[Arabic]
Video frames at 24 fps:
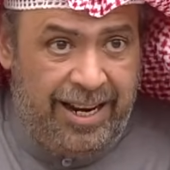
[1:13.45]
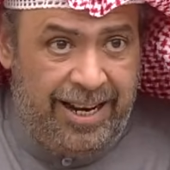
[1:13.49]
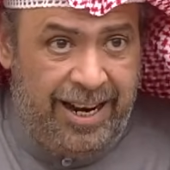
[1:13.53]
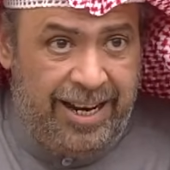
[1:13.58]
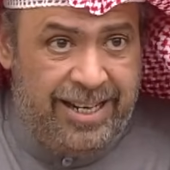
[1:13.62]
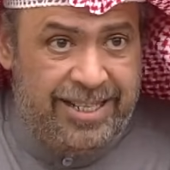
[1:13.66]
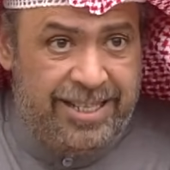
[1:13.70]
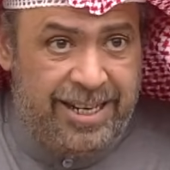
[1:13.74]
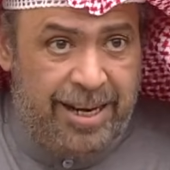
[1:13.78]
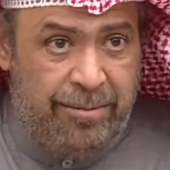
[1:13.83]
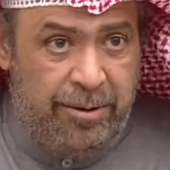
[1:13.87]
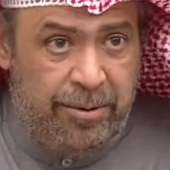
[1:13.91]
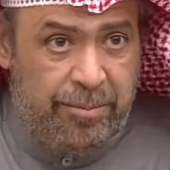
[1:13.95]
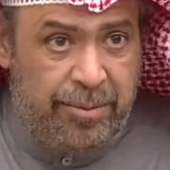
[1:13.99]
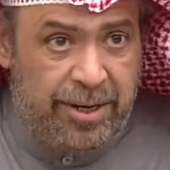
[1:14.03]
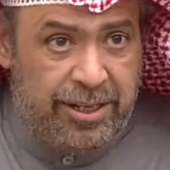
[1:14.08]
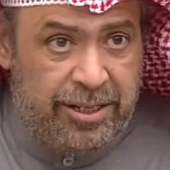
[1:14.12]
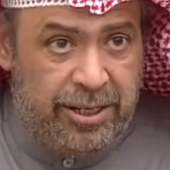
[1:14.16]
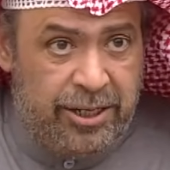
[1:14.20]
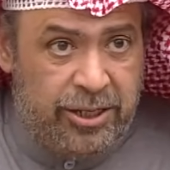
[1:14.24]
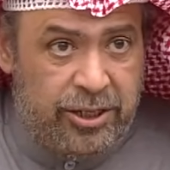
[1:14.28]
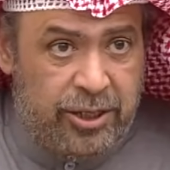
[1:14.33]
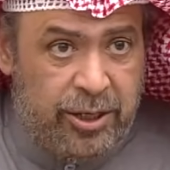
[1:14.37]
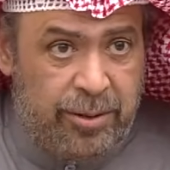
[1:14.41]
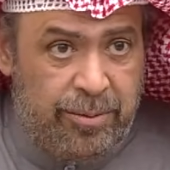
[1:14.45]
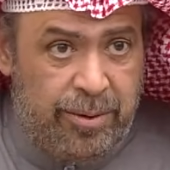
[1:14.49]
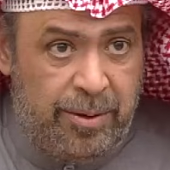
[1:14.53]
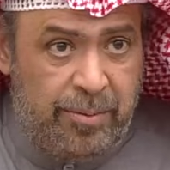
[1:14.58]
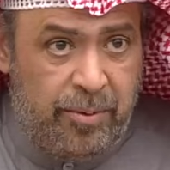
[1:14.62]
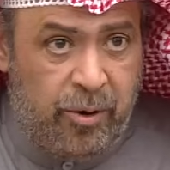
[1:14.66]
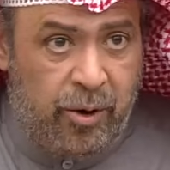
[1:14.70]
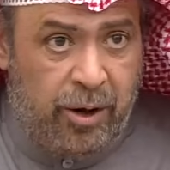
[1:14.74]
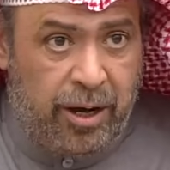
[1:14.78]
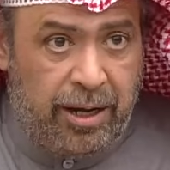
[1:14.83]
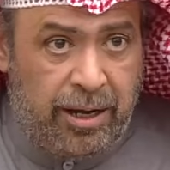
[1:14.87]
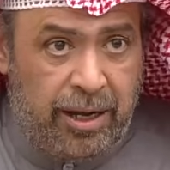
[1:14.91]
لجنة من مجلسكم
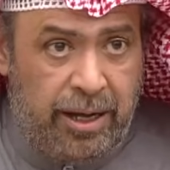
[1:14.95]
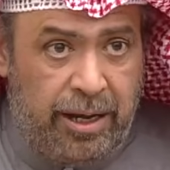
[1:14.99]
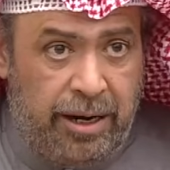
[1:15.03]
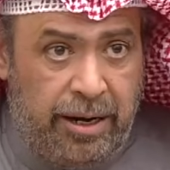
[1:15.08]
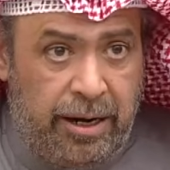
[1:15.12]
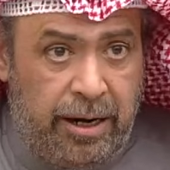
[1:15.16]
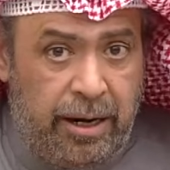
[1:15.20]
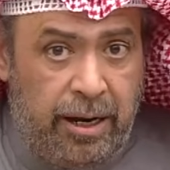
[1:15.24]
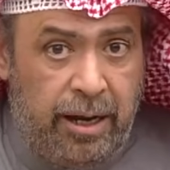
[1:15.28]
الموقر